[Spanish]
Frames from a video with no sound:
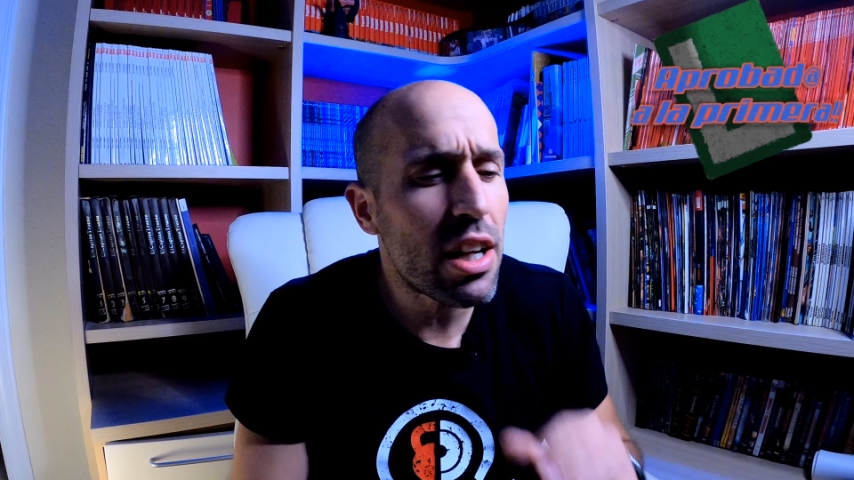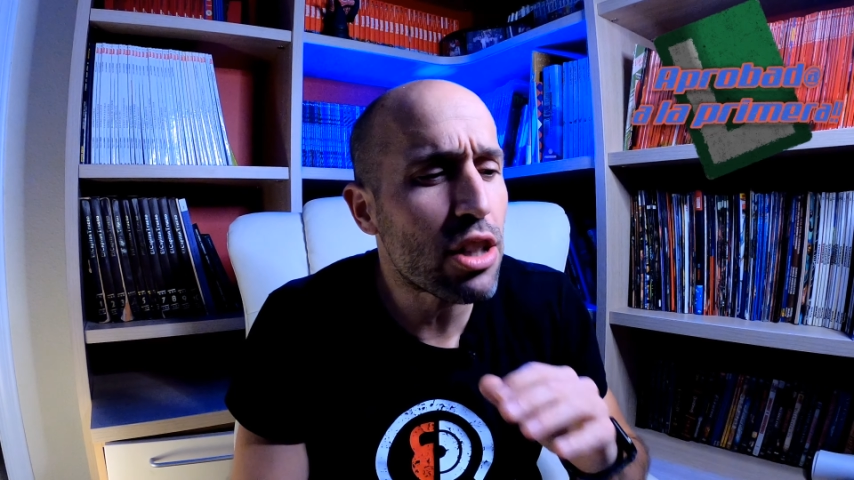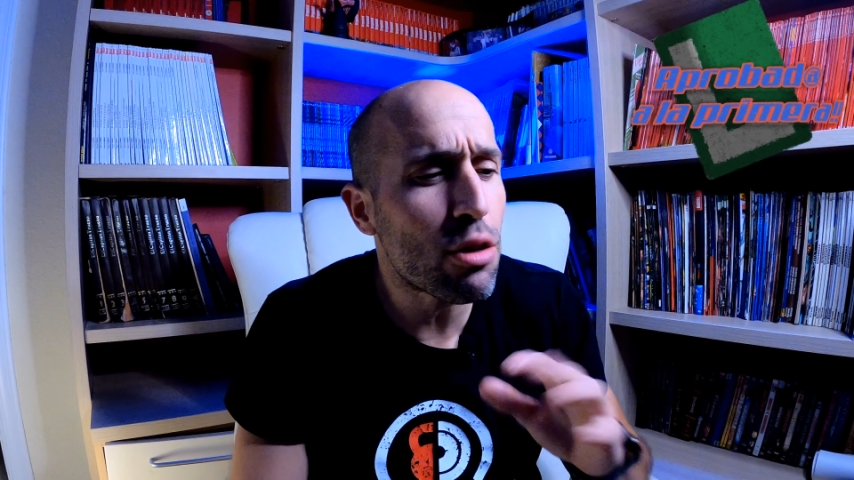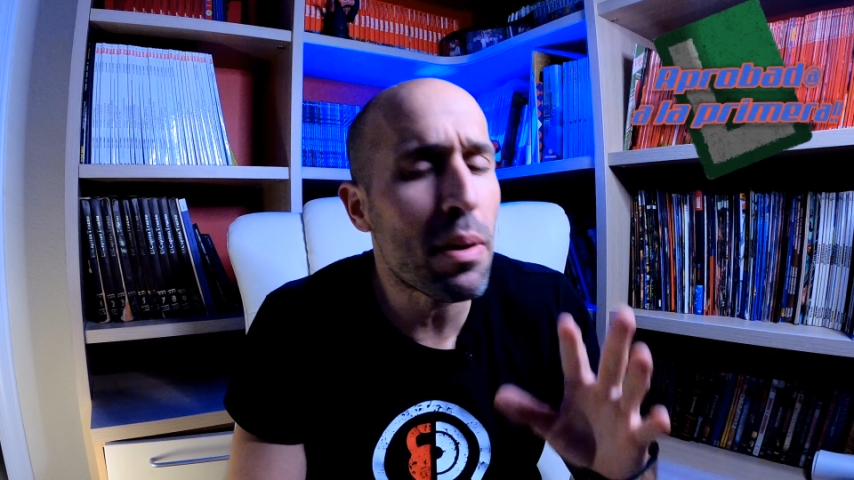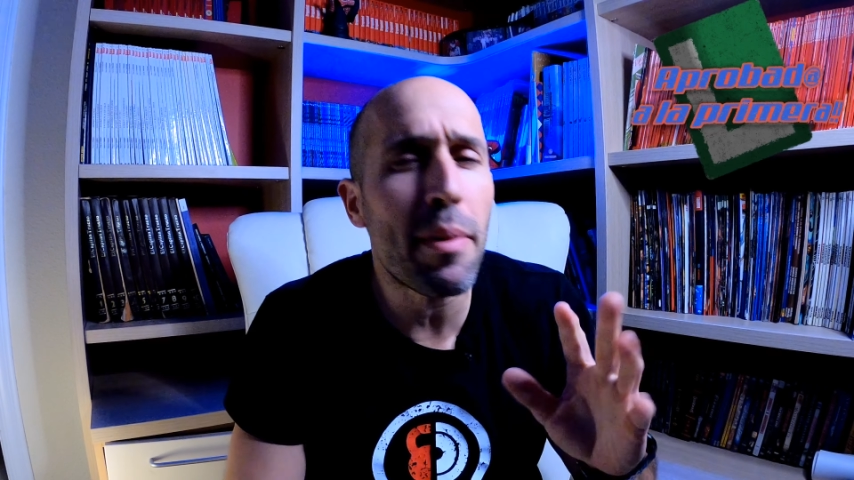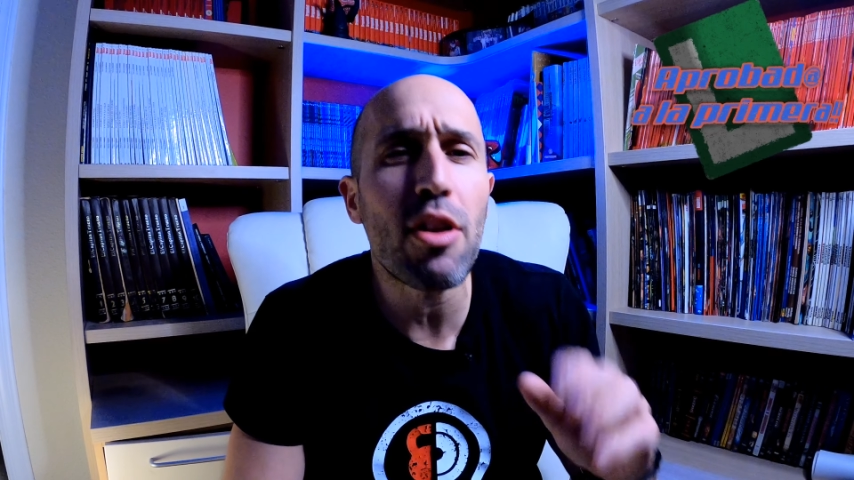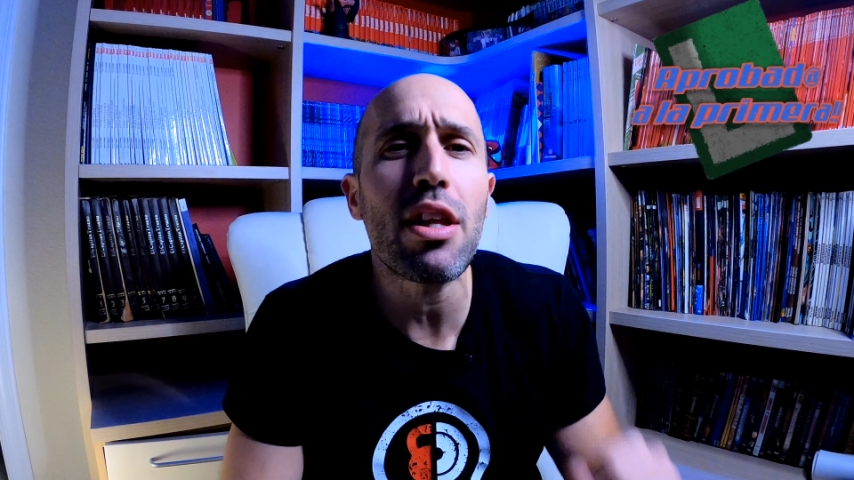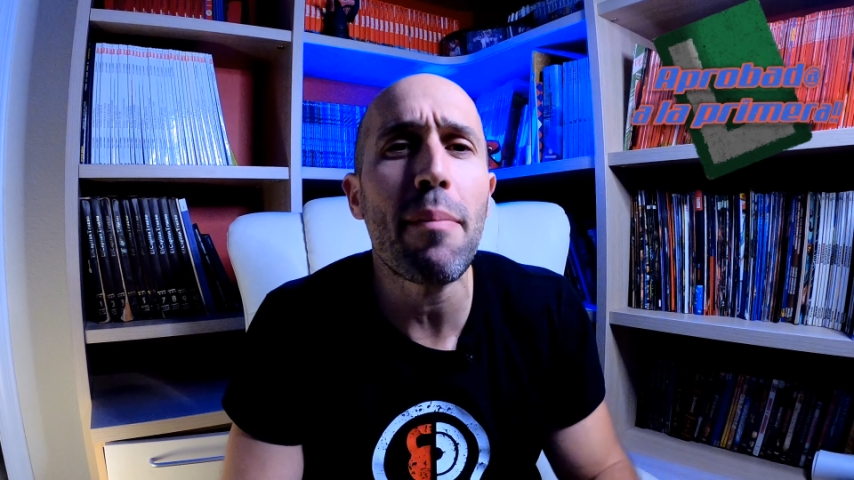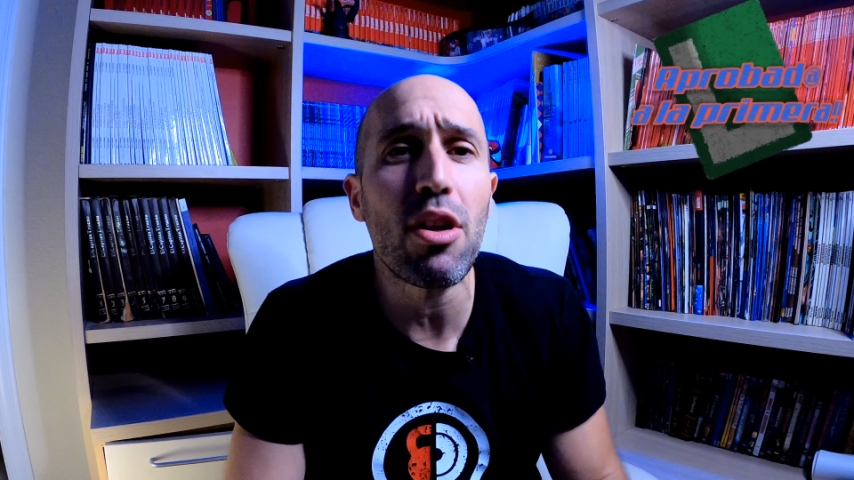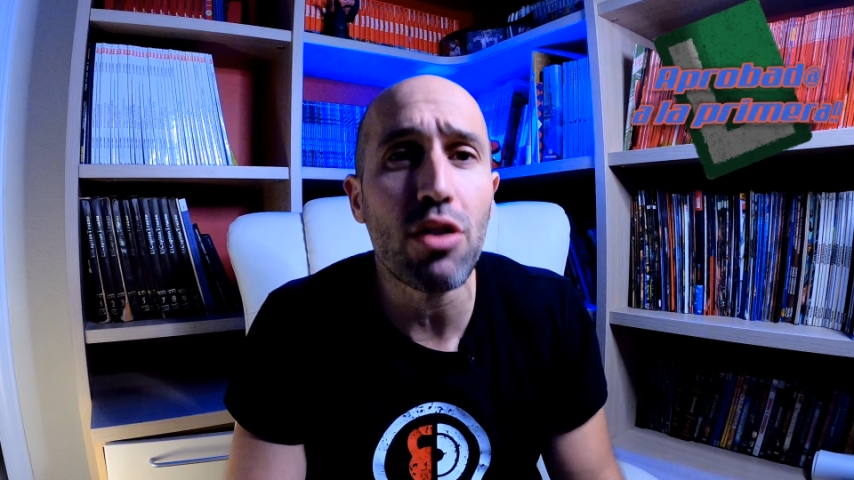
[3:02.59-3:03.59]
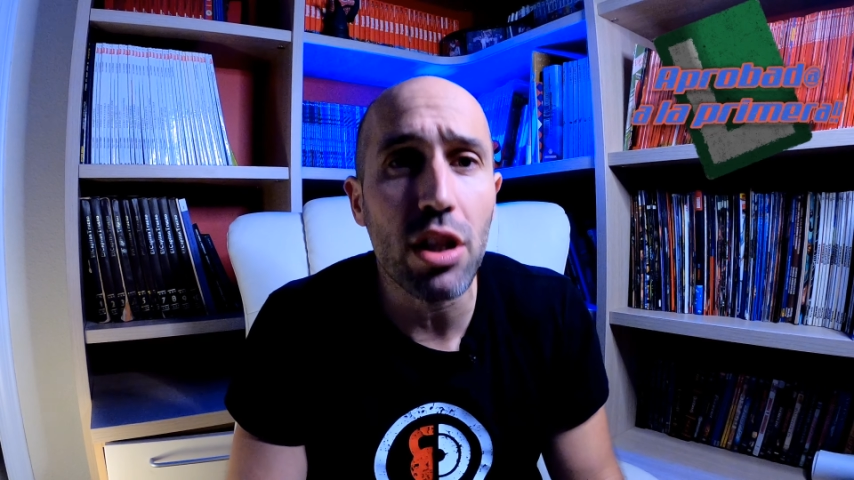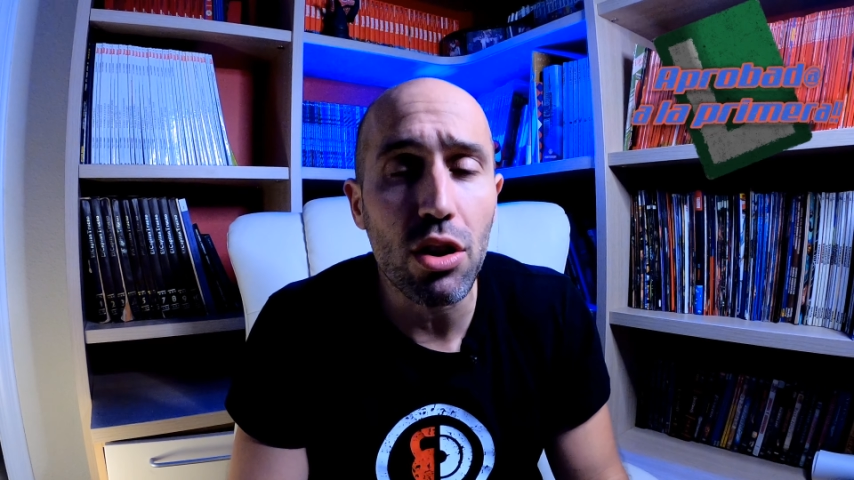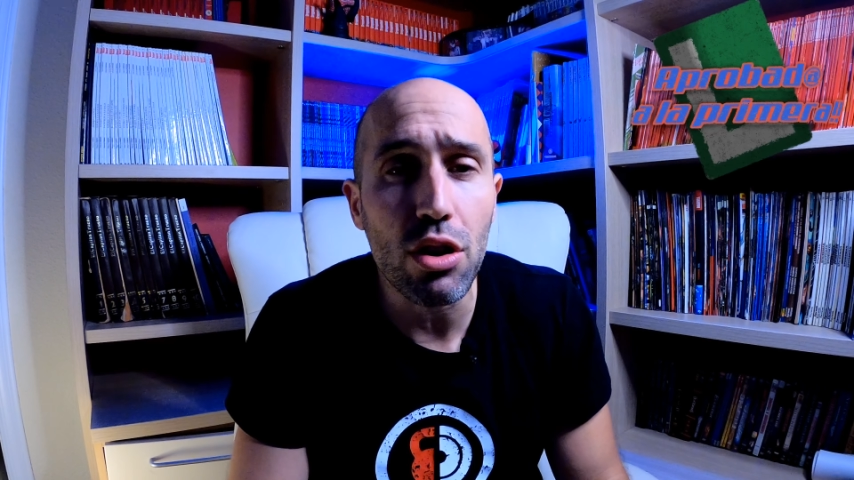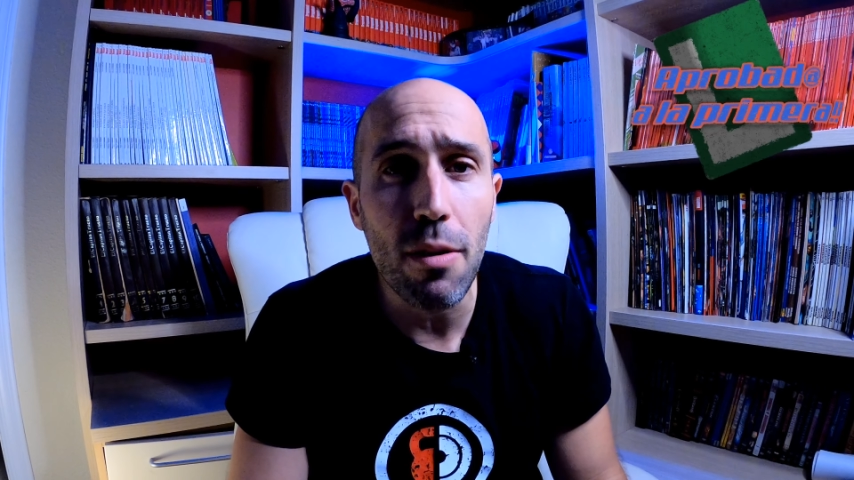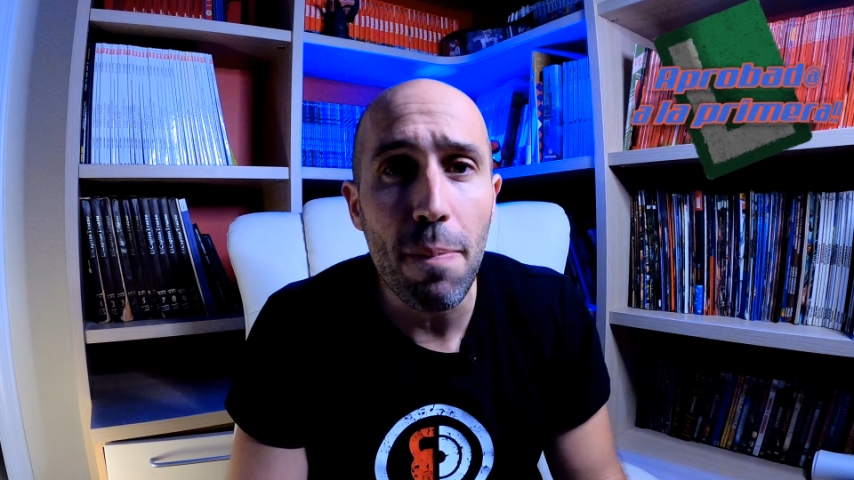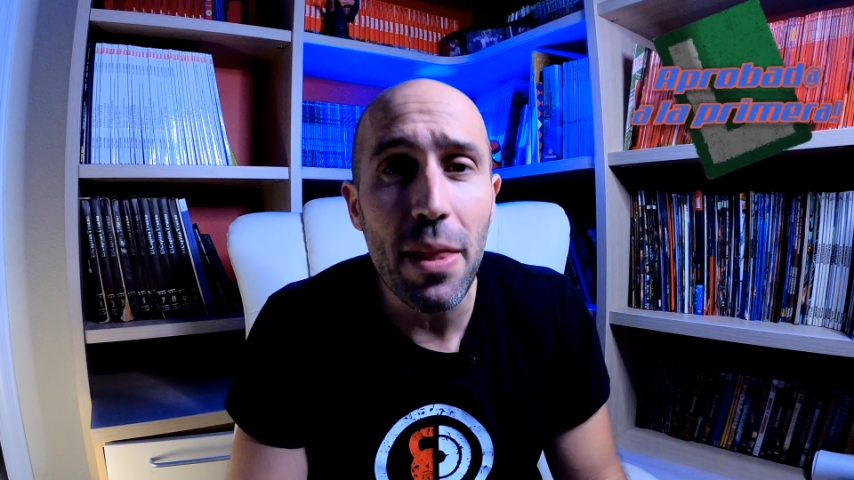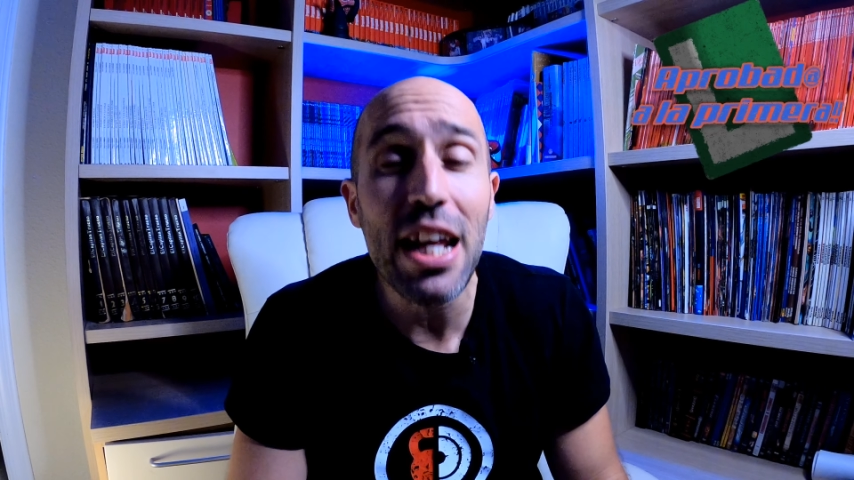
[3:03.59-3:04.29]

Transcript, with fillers: esos primeros 10 minutitos?